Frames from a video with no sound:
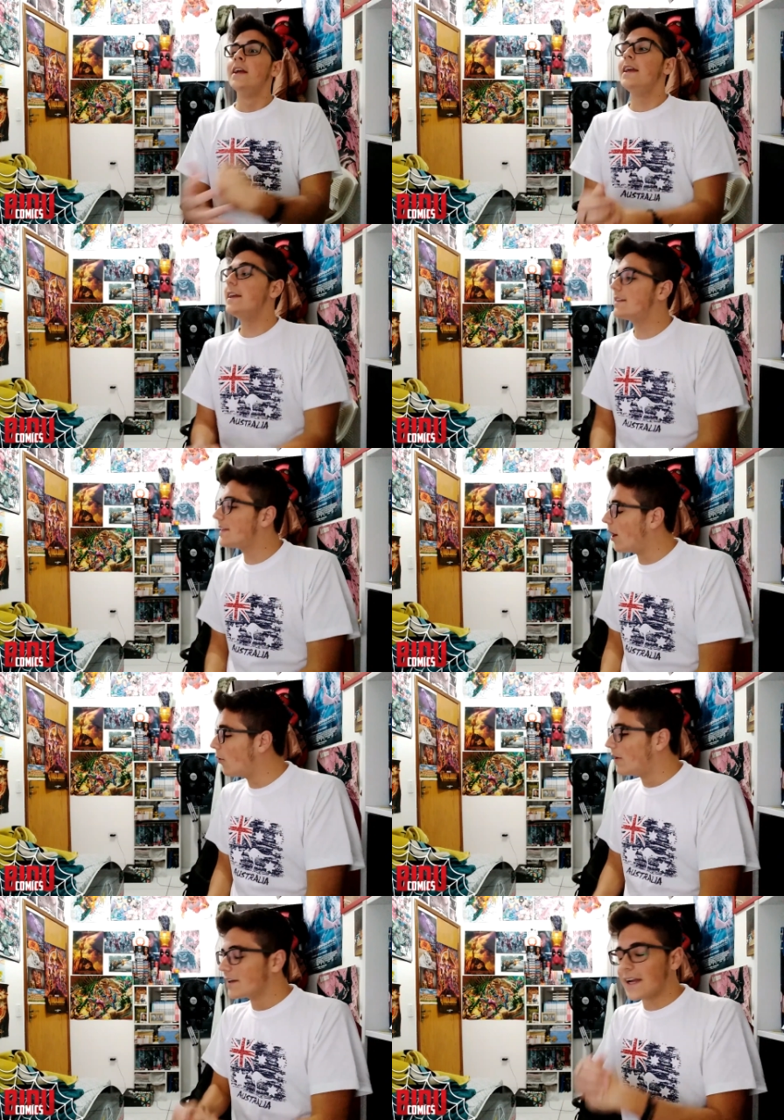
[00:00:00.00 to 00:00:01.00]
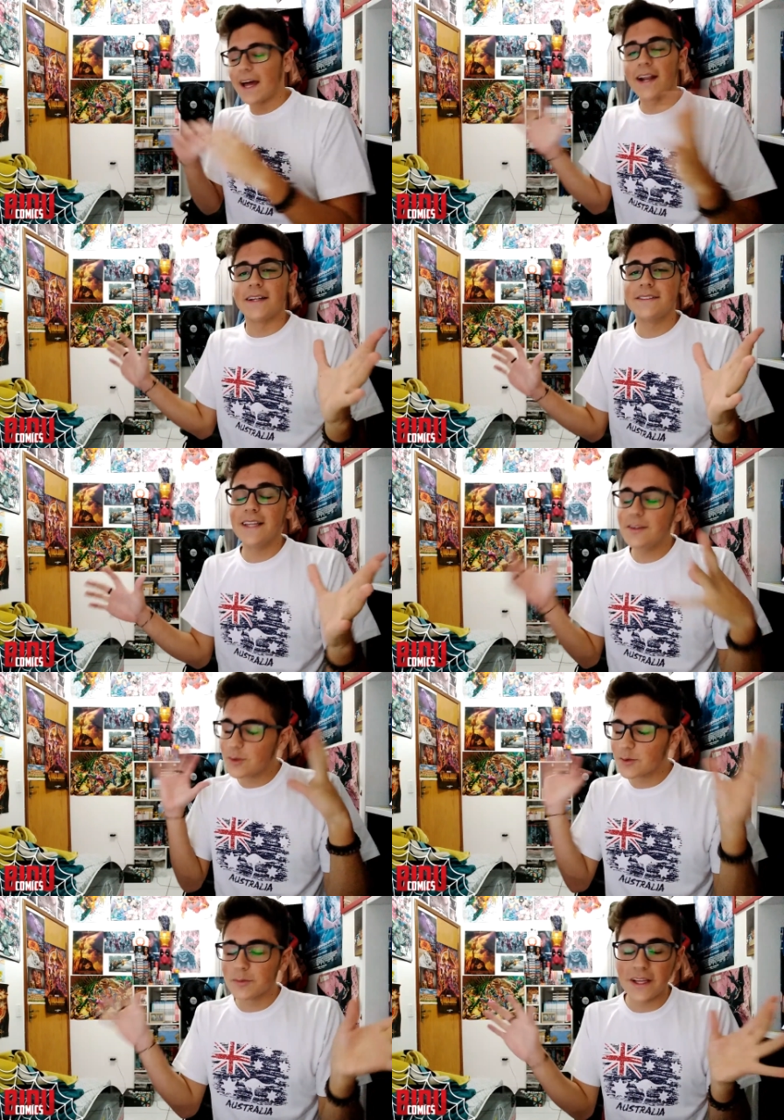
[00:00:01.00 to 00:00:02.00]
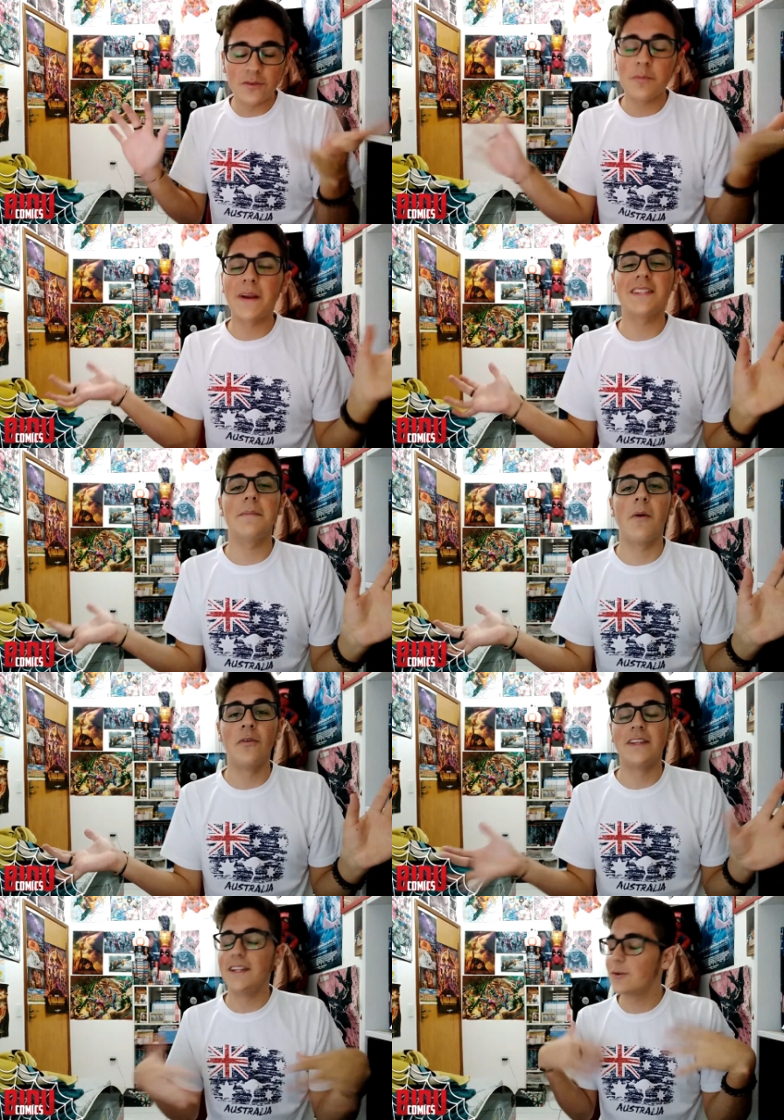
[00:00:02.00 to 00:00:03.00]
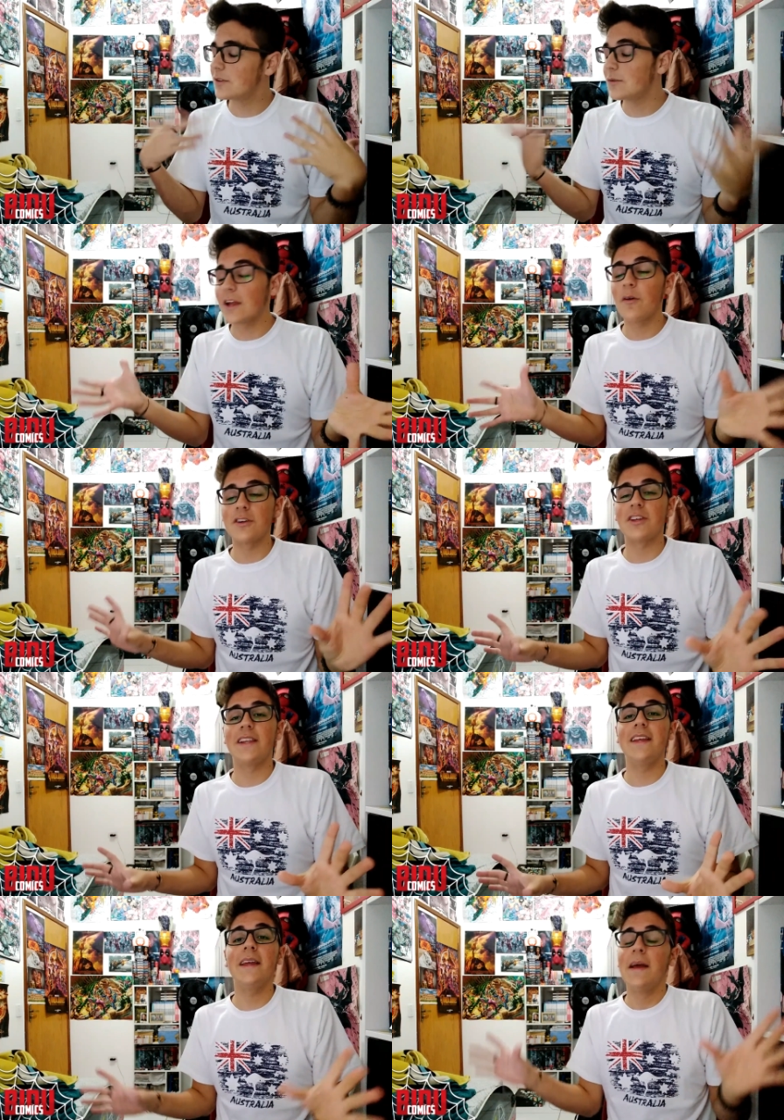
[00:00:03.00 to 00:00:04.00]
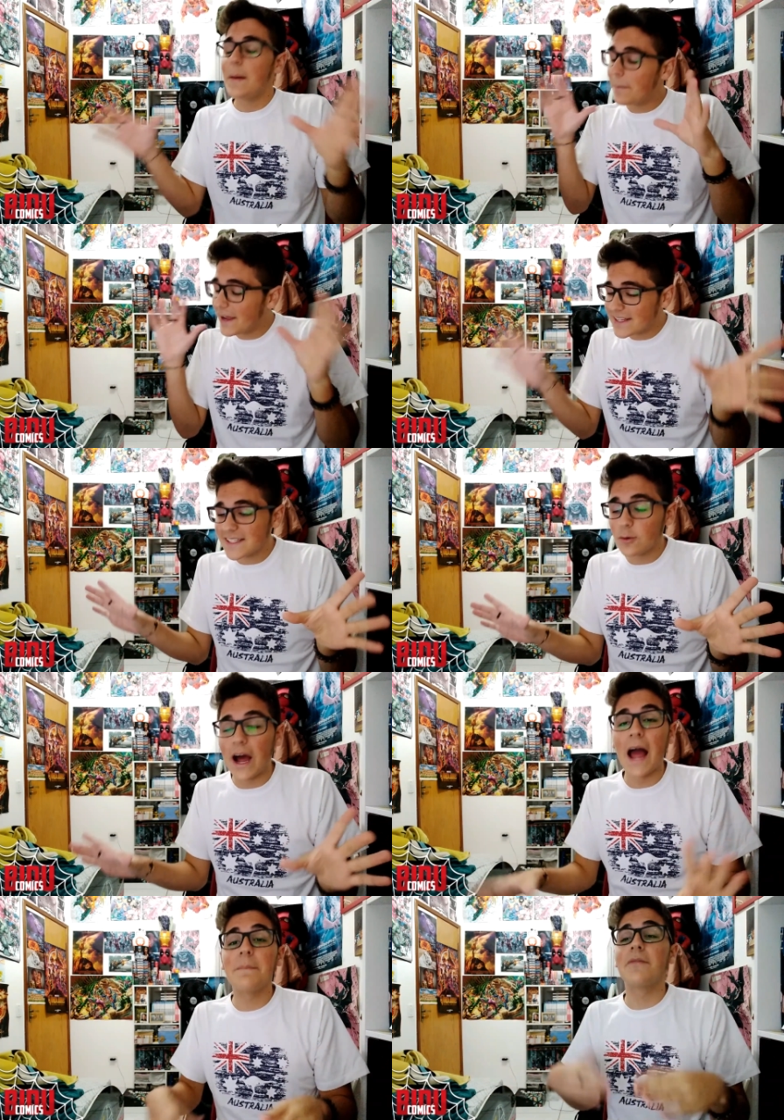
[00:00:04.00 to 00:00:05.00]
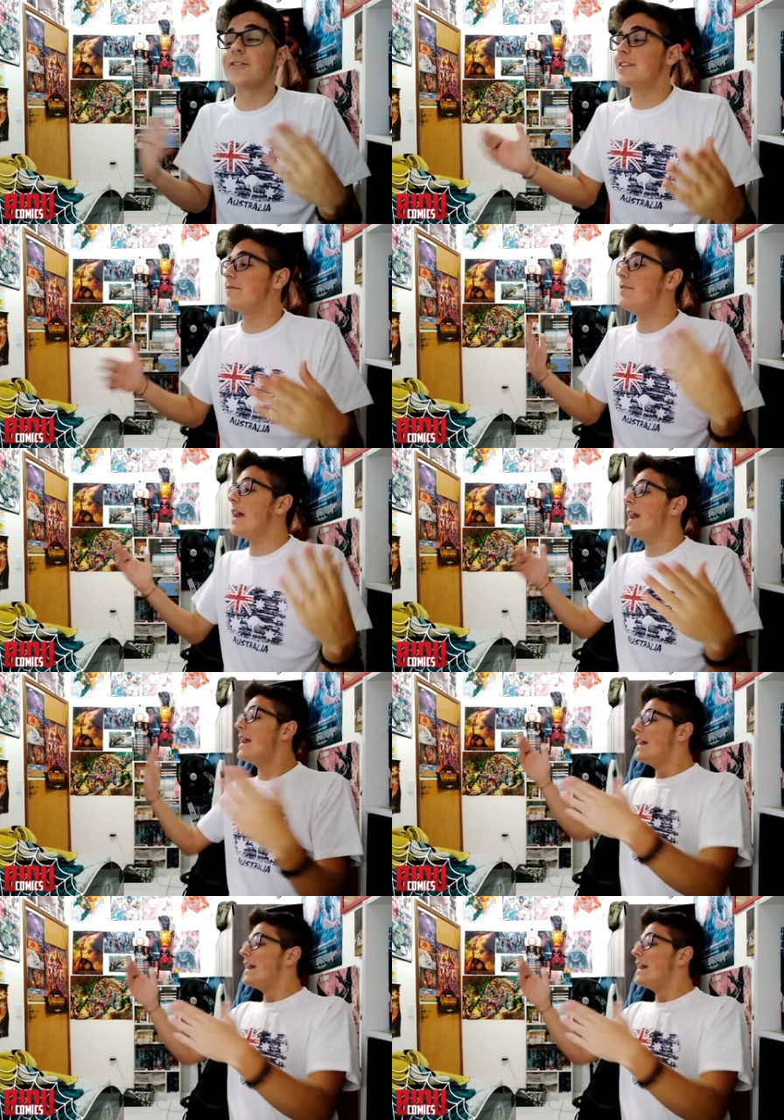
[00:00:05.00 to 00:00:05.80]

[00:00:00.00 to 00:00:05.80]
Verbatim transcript: Então, cara, tem tudo, tem tudo para ser bom, entendeu? O negócio ali parece estar tá no hype, você vê